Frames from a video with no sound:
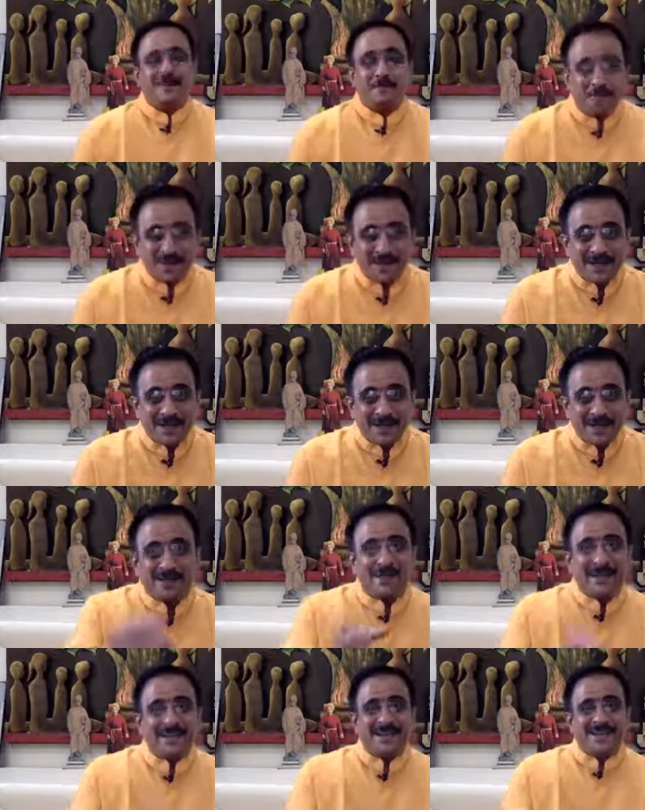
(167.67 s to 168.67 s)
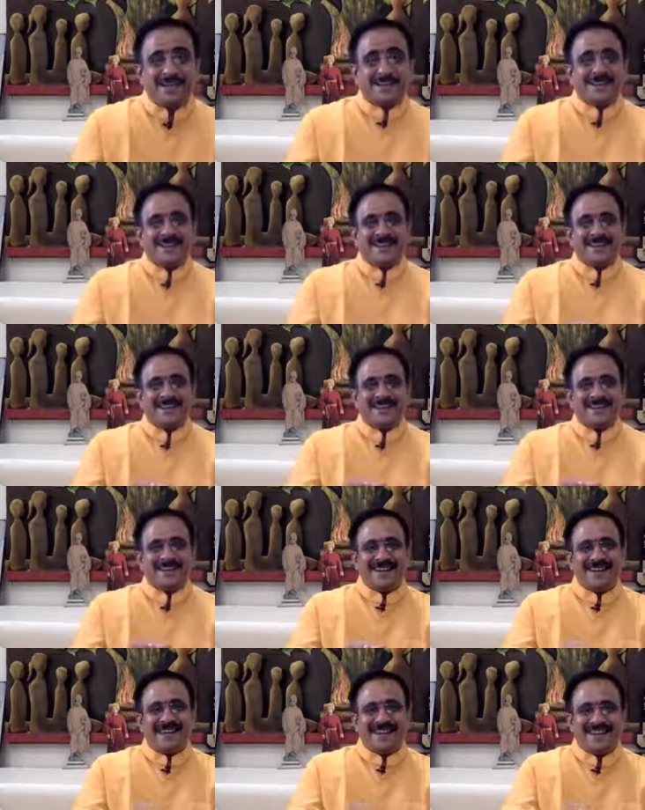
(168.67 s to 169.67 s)
मन्नत मांगी
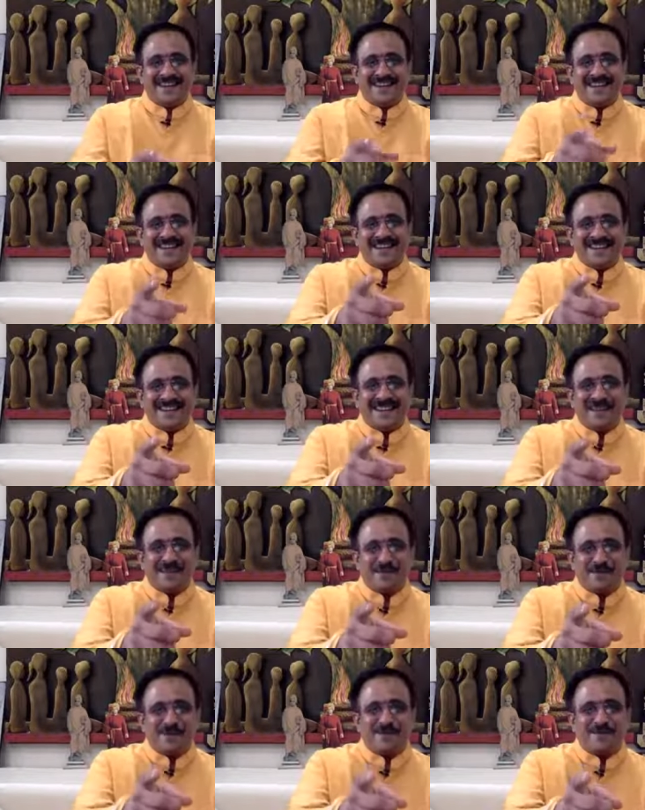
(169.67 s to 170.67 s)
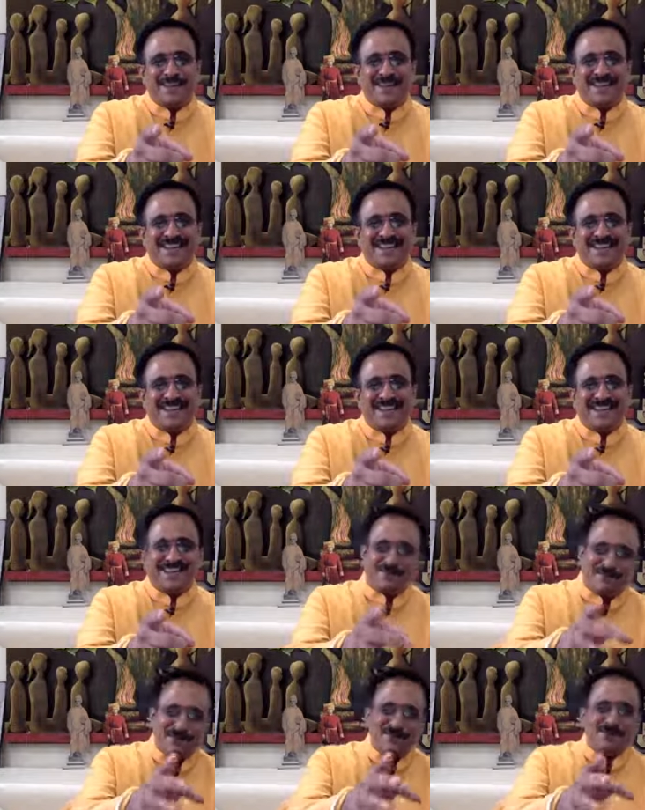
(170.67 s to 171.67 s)
हाँ याद आ रही ना अपनी माँ याद आ रही
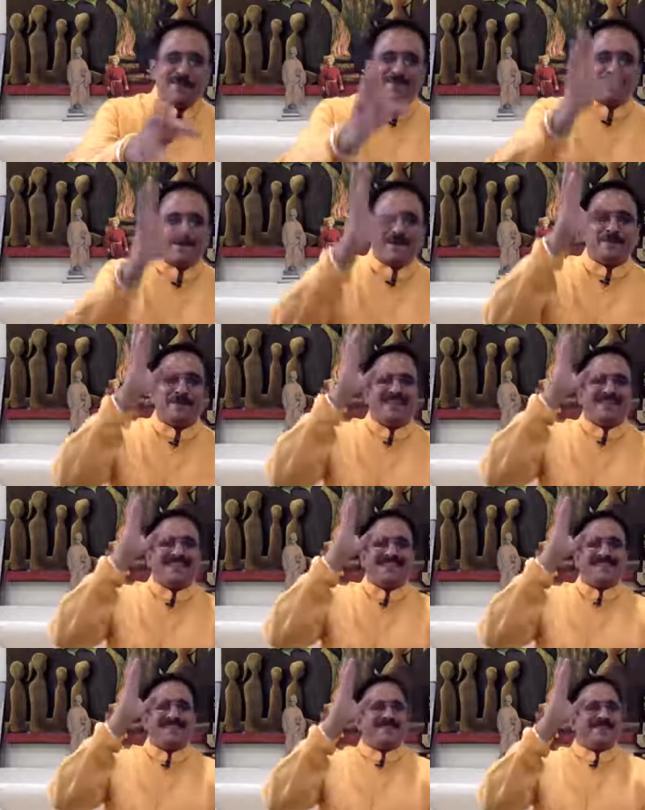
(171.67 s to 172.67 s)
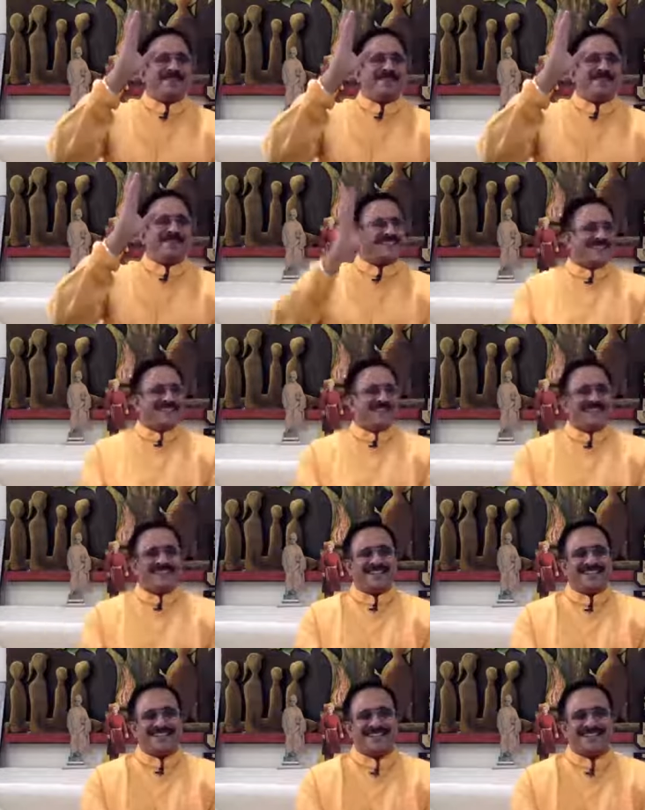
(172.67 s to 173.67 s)
ना बिल्कुल अपने माँ जैसी माँ थी
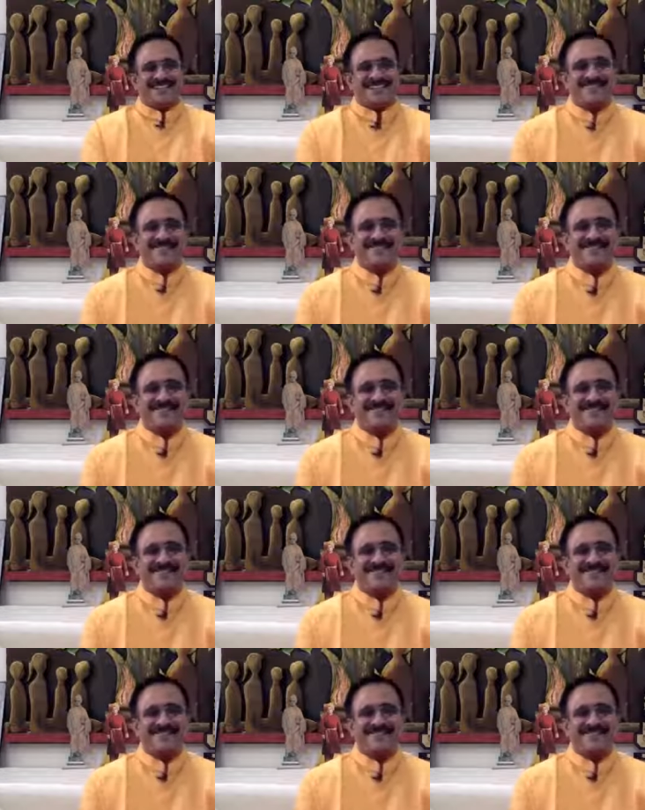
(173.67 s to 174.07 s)
नरेंद्र की